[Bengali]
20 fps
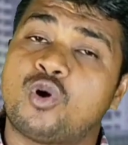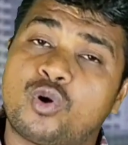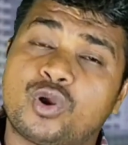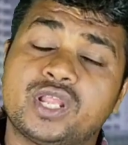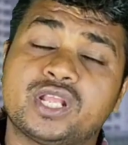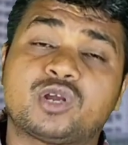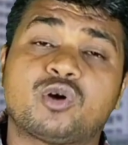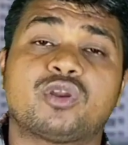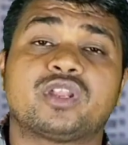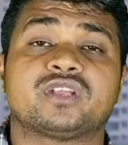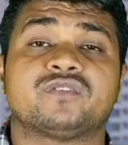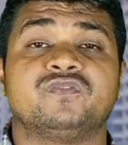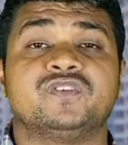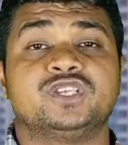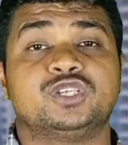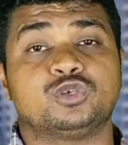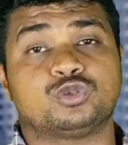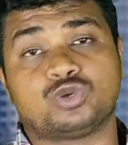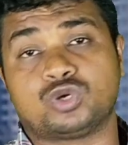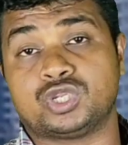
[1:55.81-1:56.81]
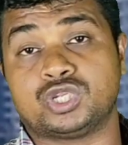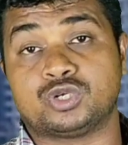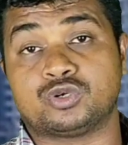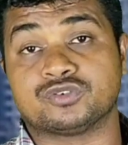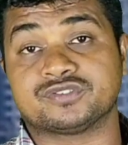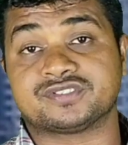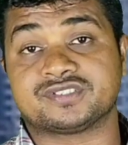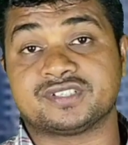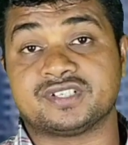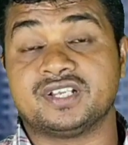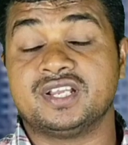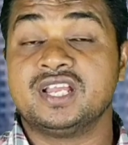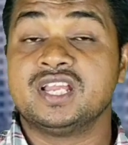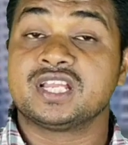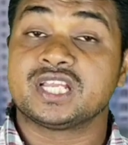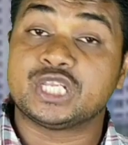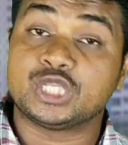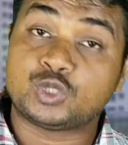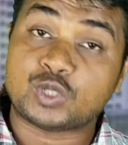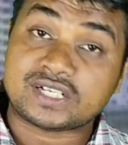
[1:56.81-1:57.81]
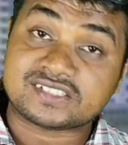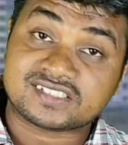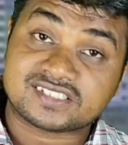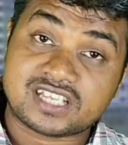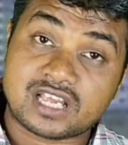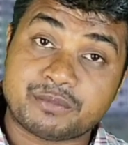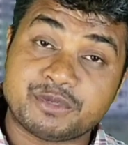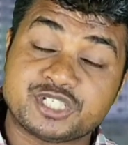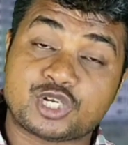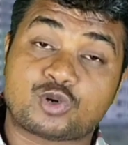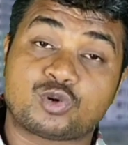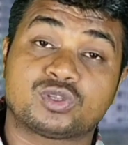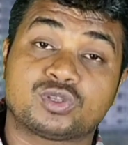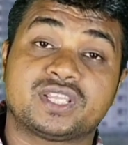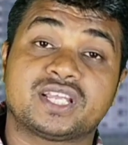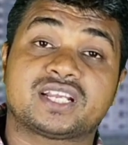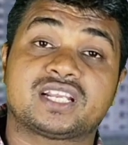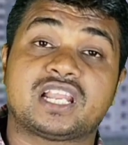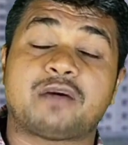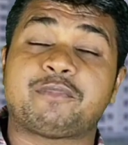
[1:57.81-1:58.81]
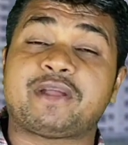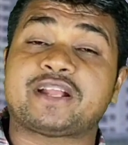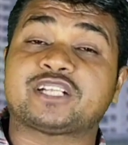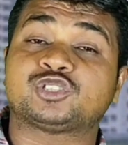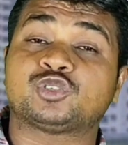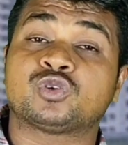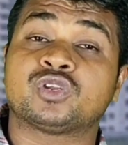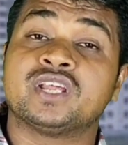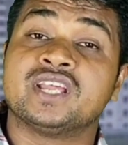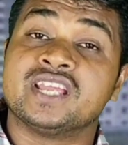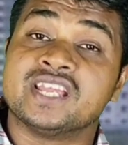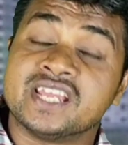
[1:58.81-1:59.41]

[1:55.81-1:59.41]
অনেক অনেক ভিডিও তৈরি করছে কিন্তু আজকে আমি যখন দেখলাম একজন